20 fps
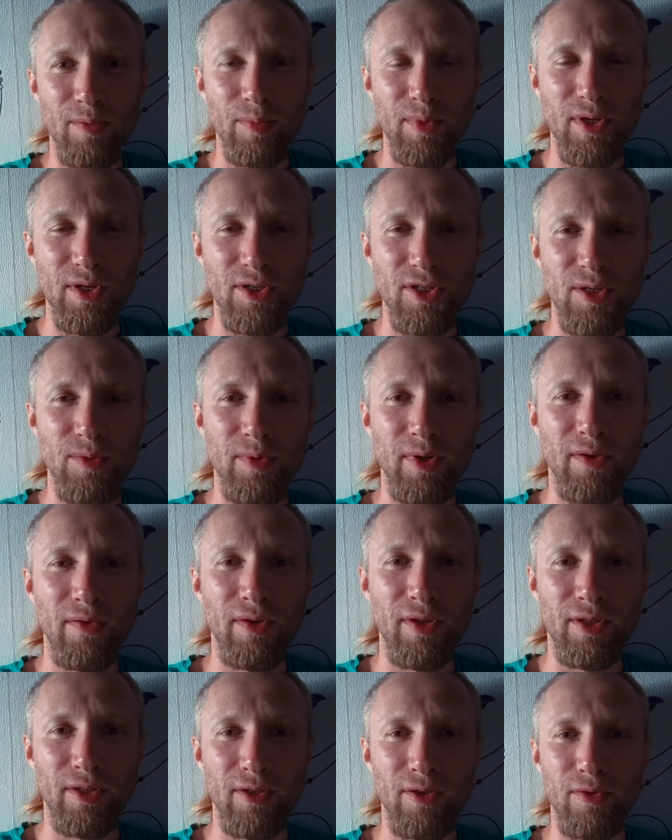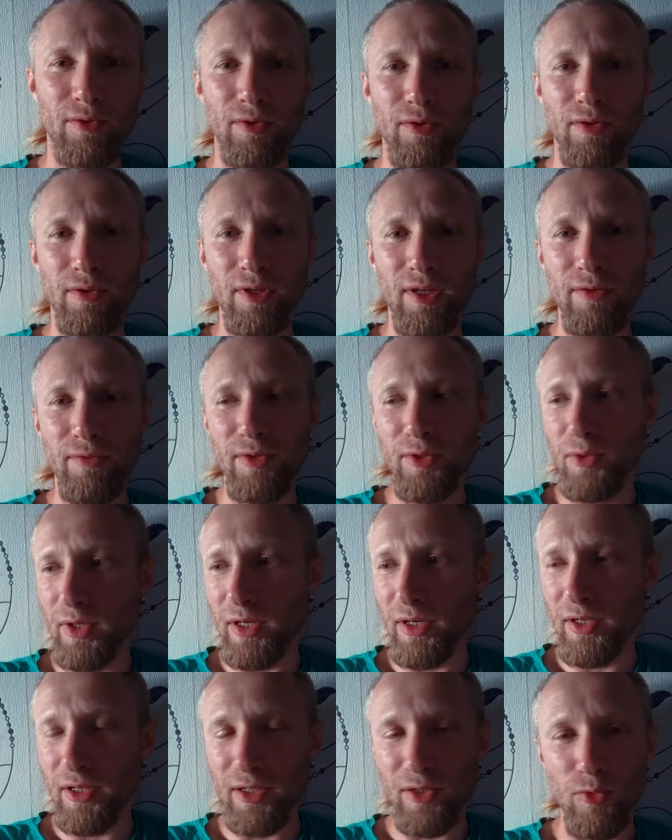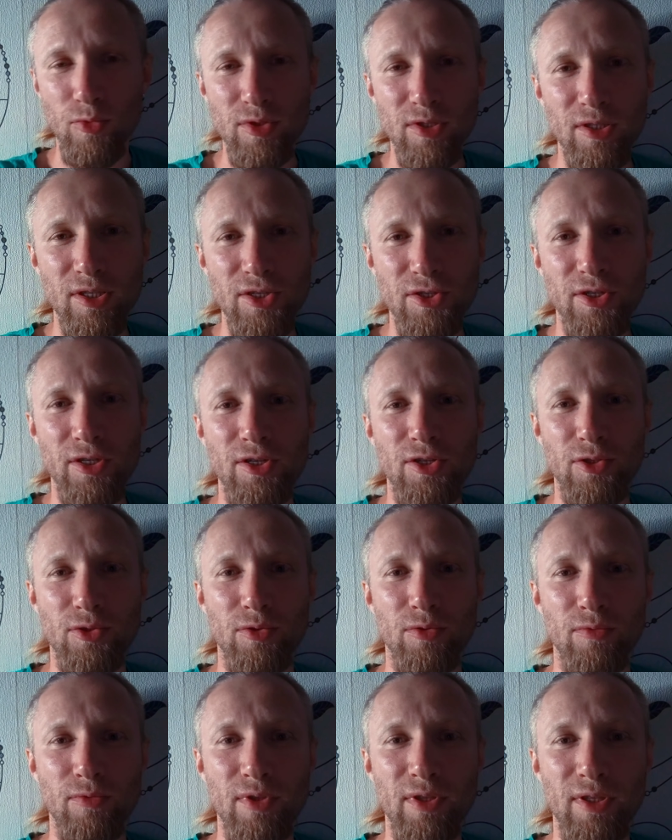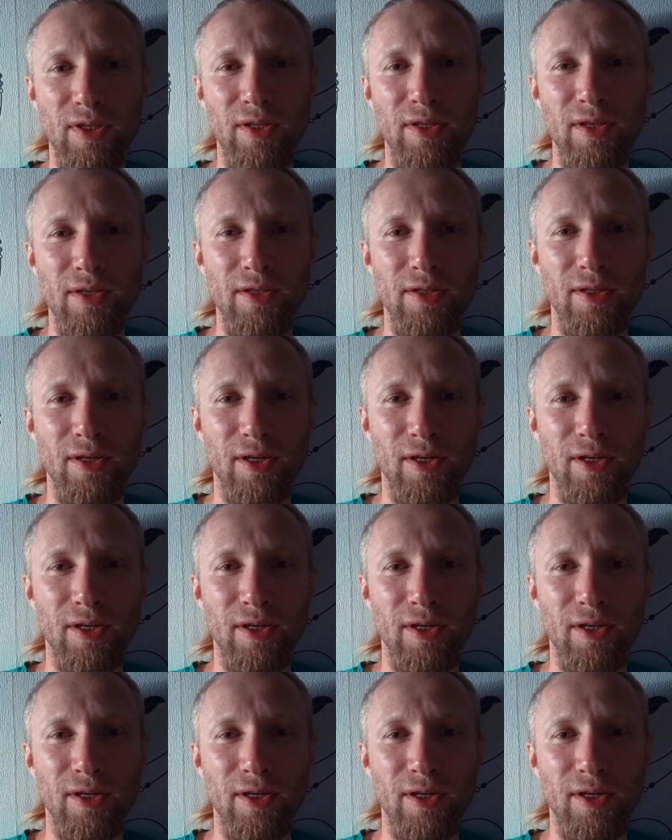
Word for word: прежде чем говорить такое. Или вы только где-то услышали, что в интернете